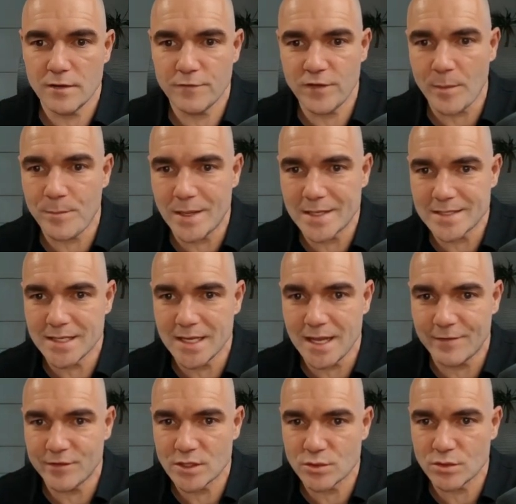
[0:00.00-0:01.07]
faire passer
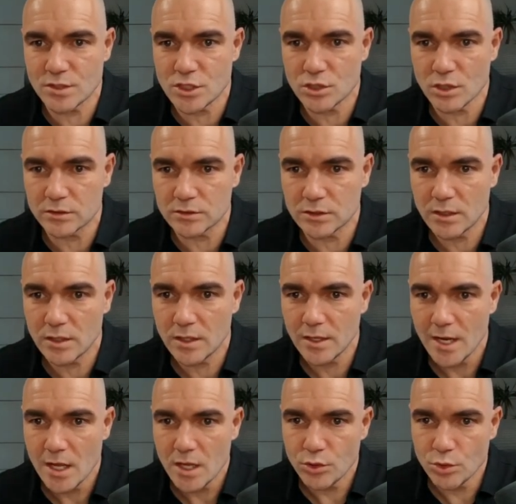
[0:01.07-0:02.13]
avec ce t-shirt.
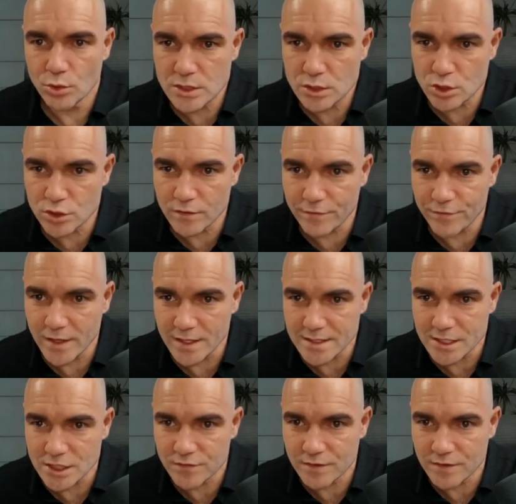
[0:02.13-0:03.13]
Donc ce que je vais faire, c'est que je